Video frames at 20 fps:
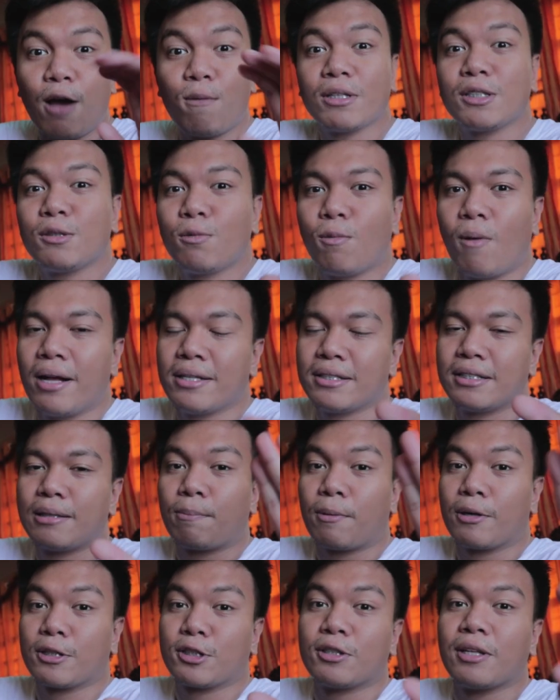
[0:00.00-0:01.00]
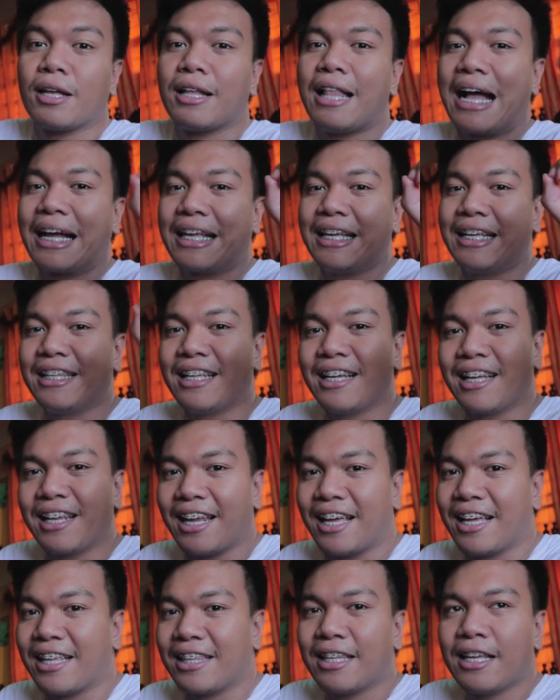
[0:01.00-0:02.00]
I was once the person na lagi ding
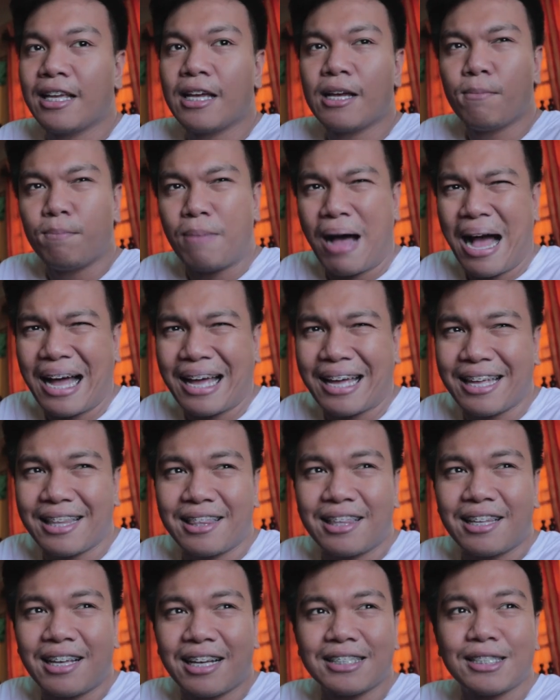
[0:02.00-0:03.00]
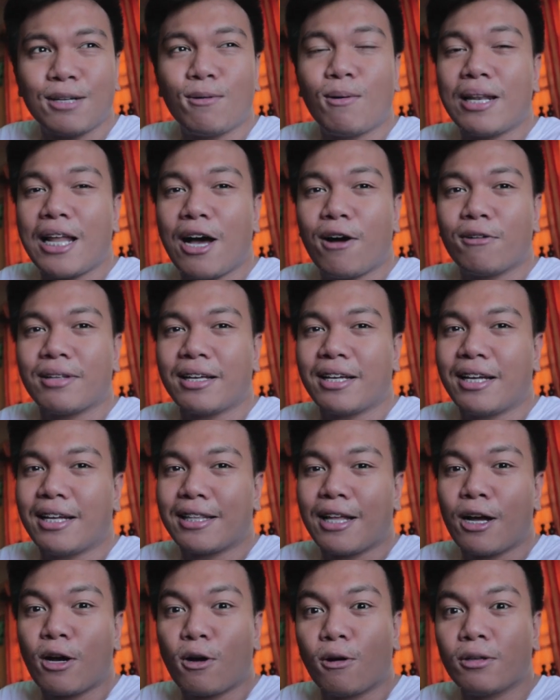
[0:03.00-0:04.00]
late bakit? Kasi wala akong
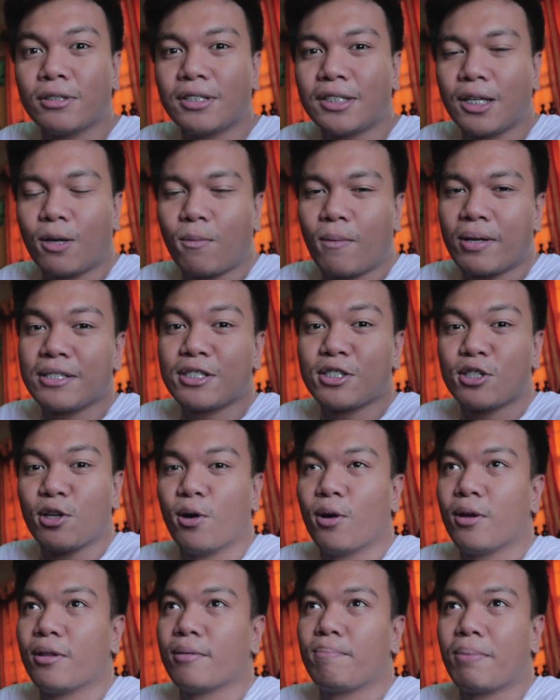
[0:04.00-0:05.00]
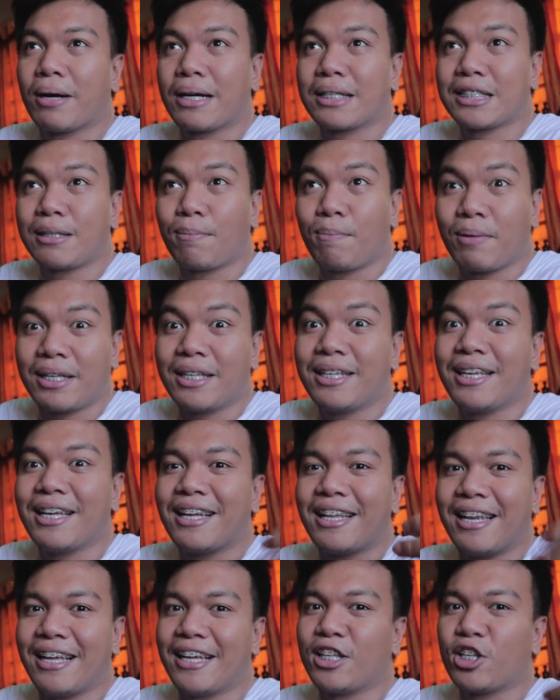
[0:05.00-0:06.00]
nakikita consequence doon pag sa
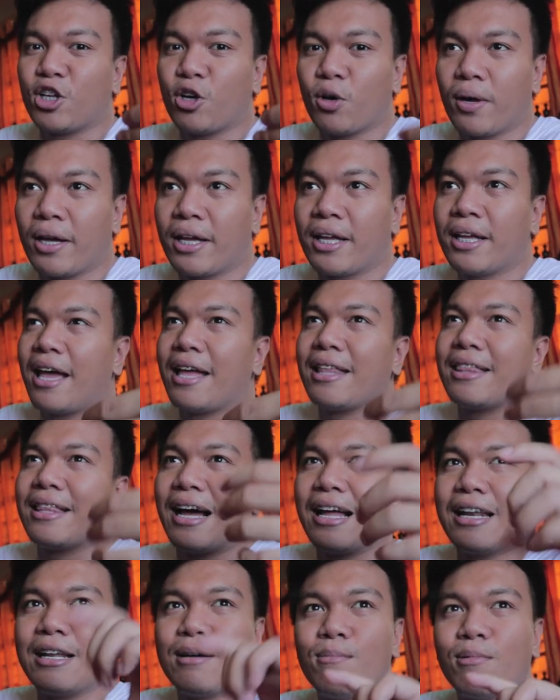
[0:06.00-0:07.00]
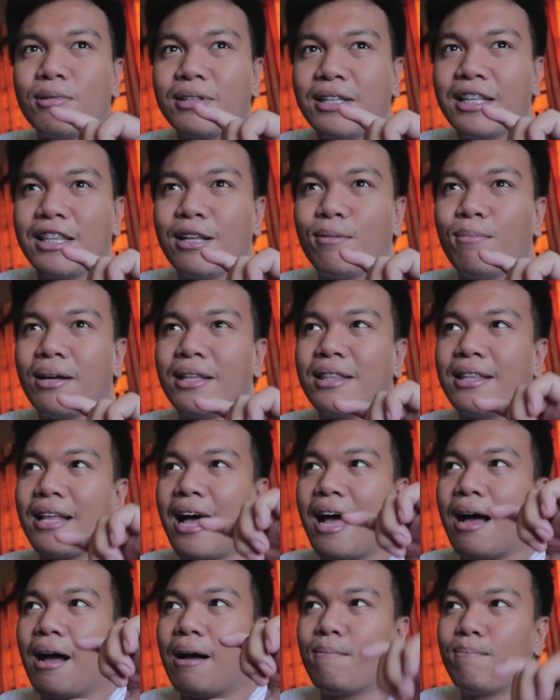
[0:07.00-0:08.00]
pagiging late ko eh. And alam mo din naman
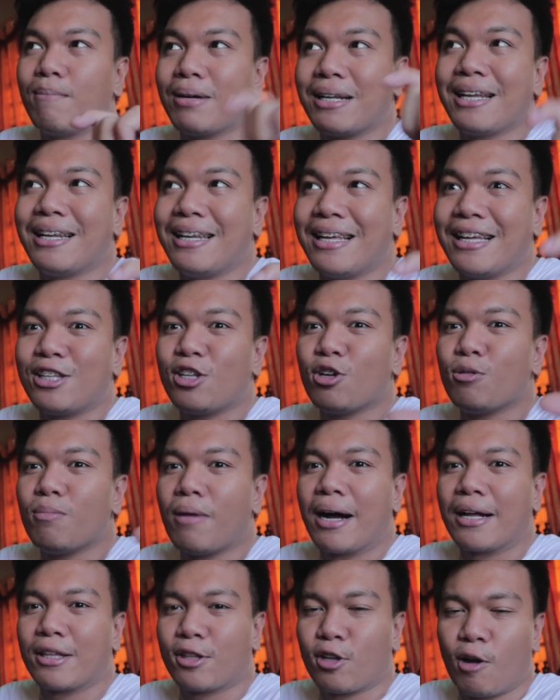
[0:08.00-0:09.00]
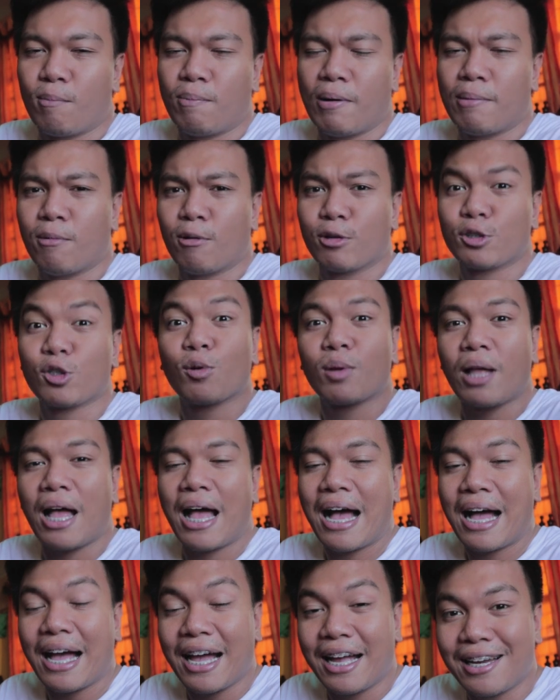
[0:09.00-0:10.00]
na malilate yung mga tropa mo. So
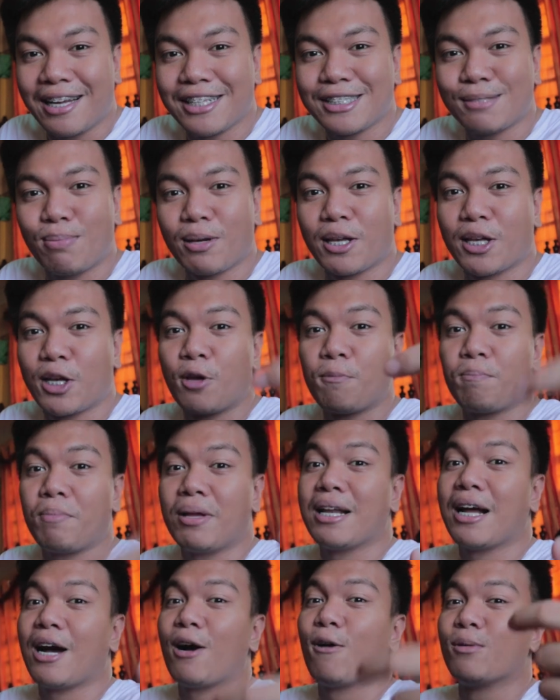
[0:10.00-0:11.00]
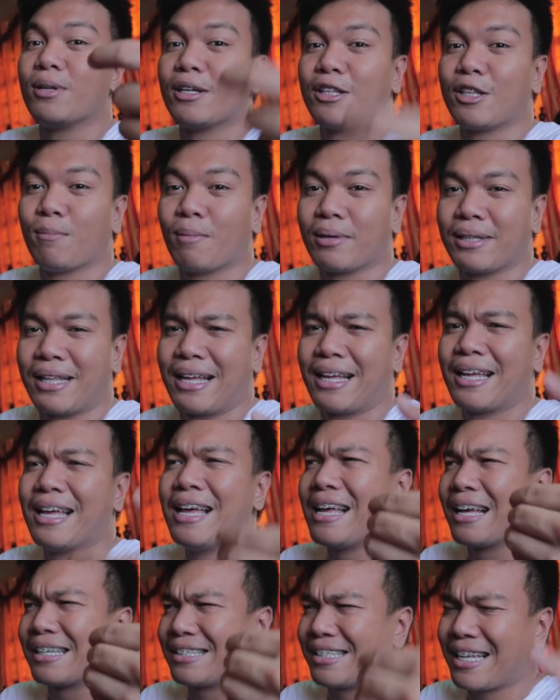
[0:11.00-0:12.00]
nakakainis pag yung pinakaunang dumating.
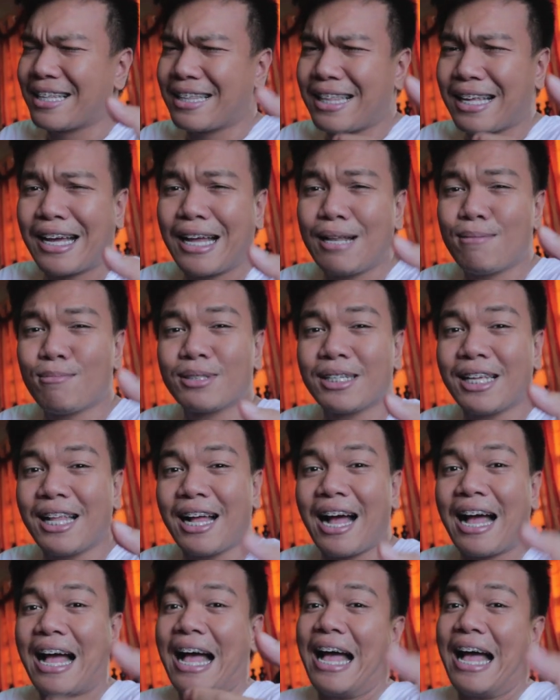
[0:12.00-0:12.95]
Kasi ang tagal mo silang